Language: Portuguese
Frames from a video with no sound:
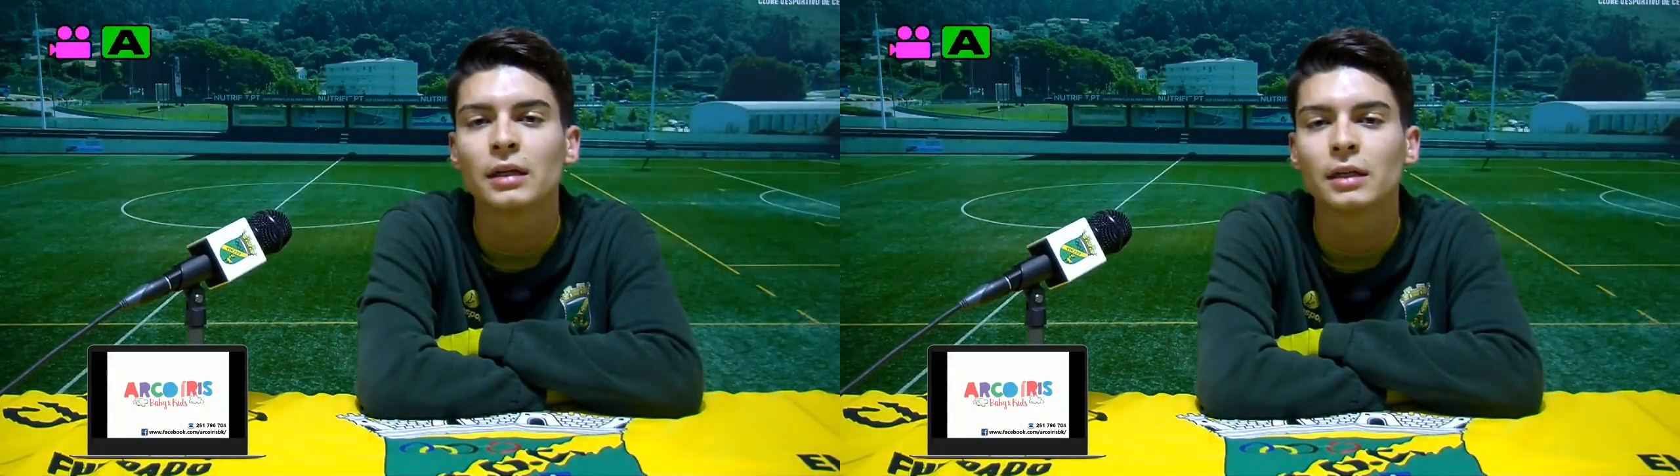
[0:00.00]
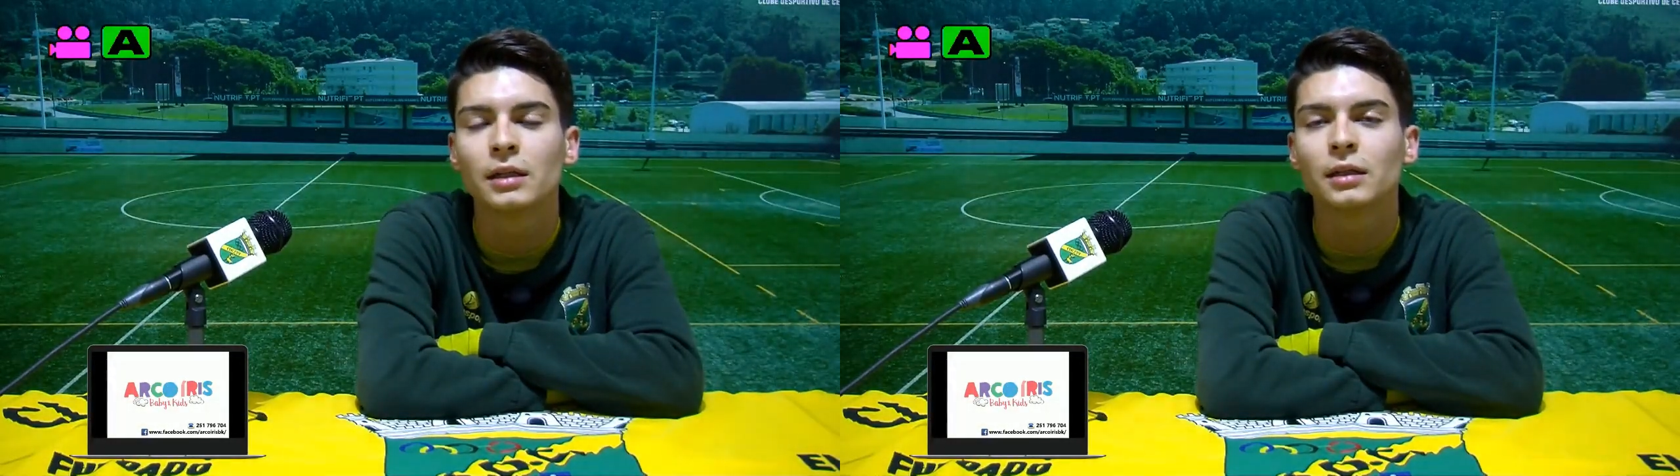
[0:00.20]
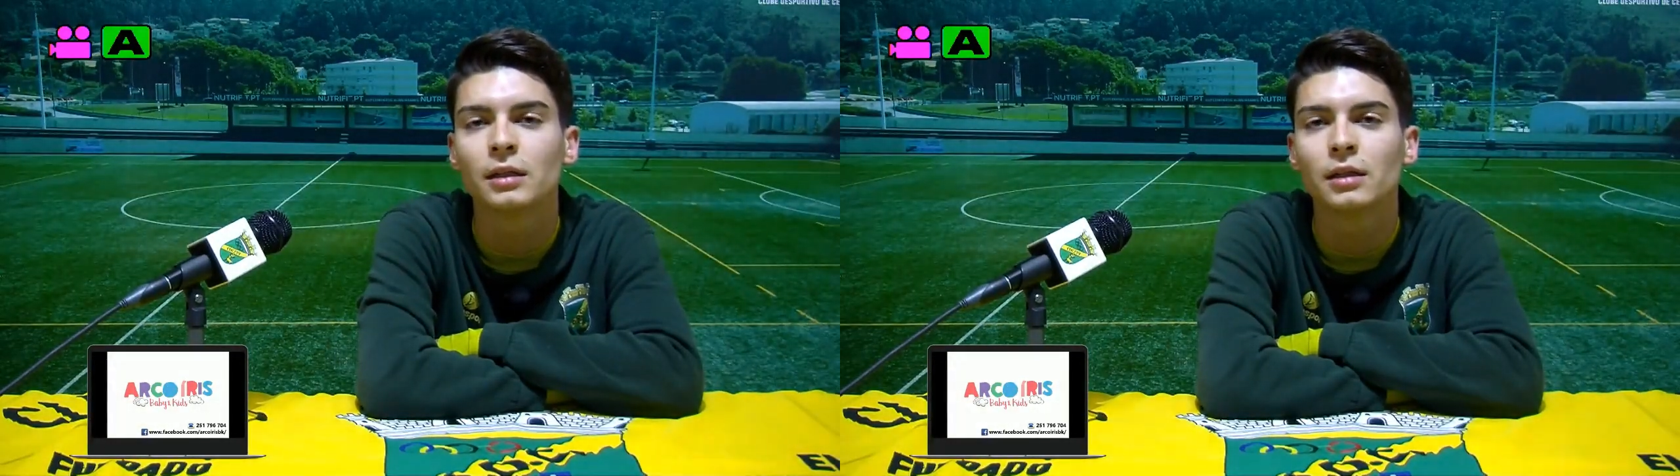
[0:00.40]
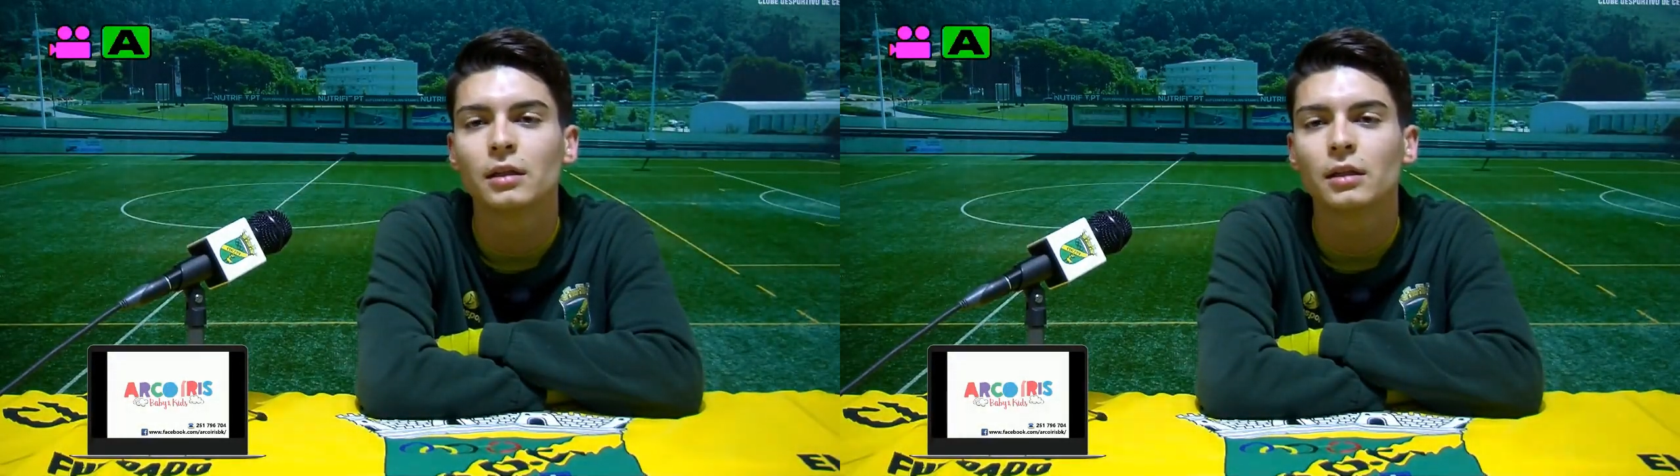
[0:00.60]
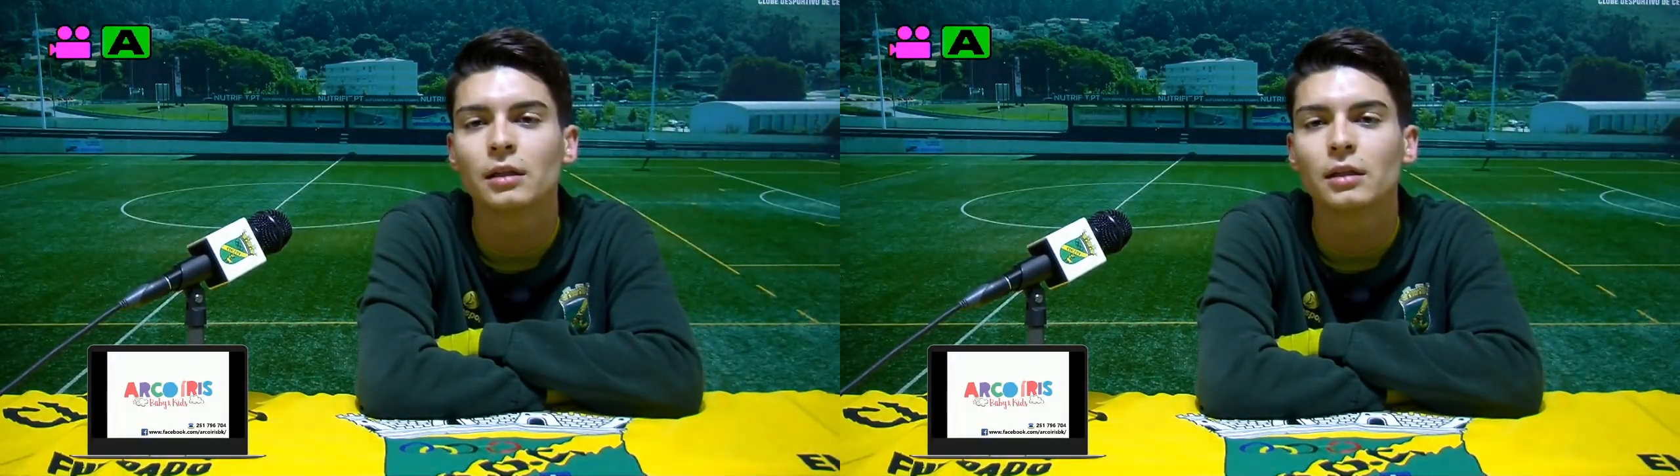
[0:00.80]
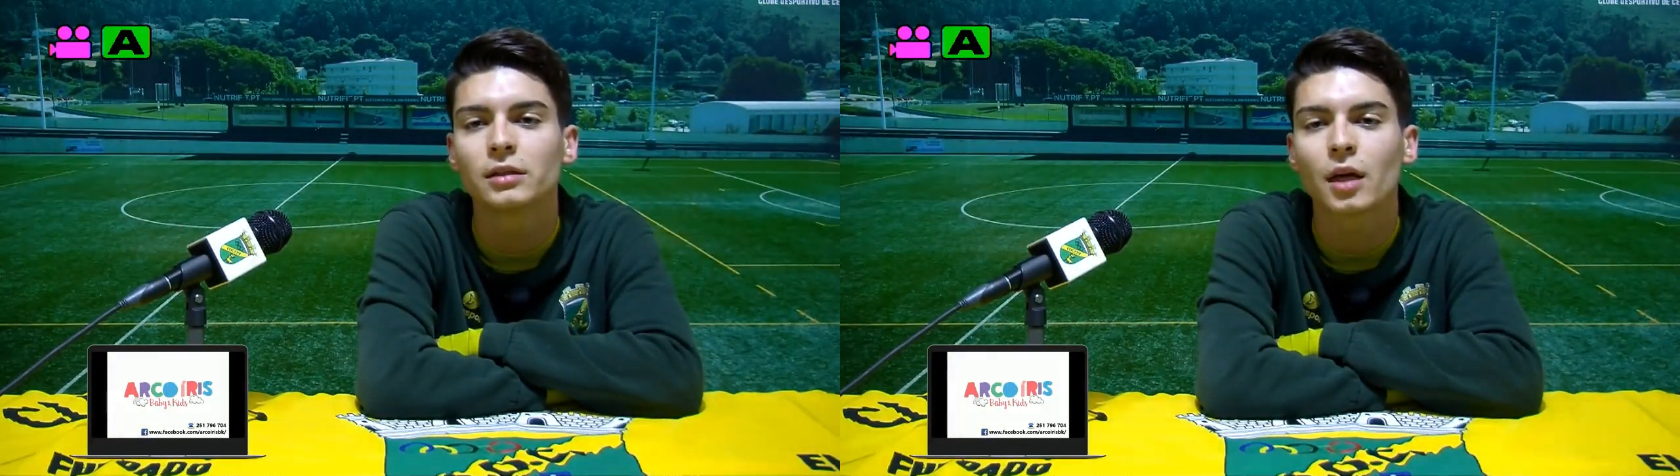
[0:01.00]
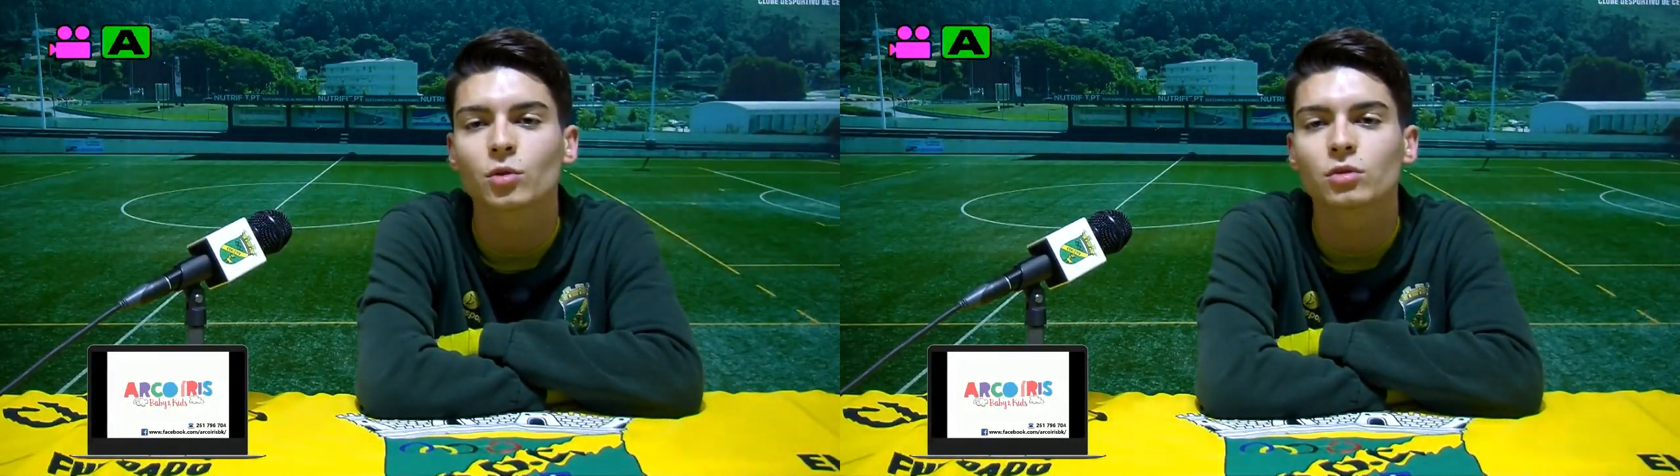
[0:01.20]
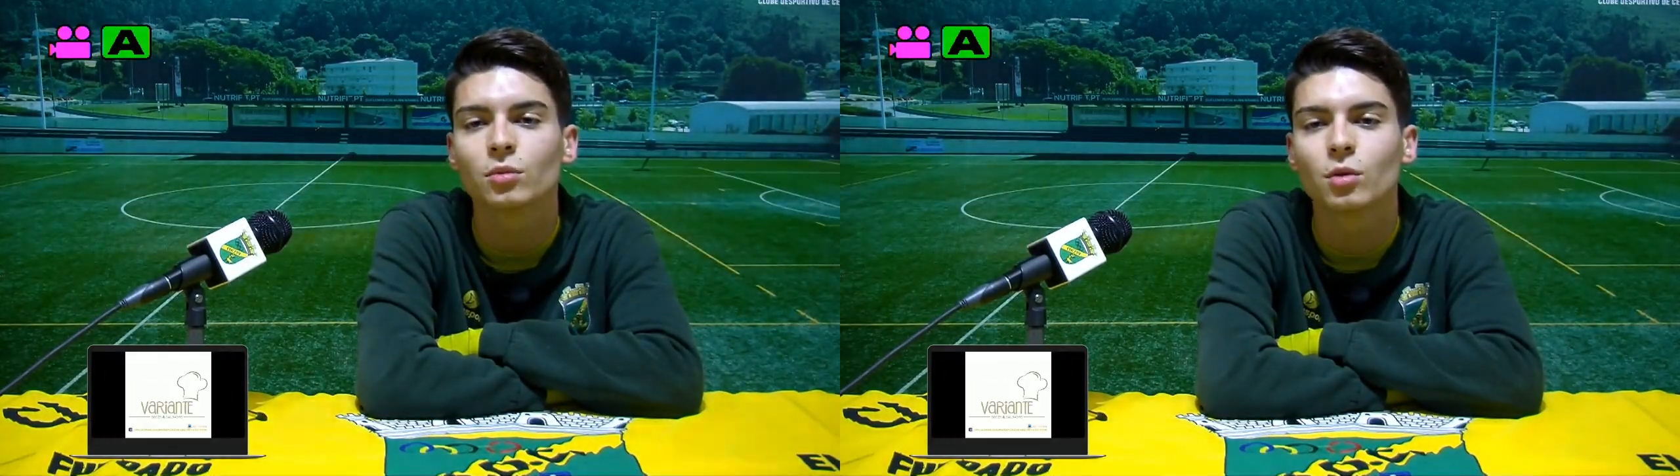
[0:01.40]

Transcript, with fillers: Uh, estamos num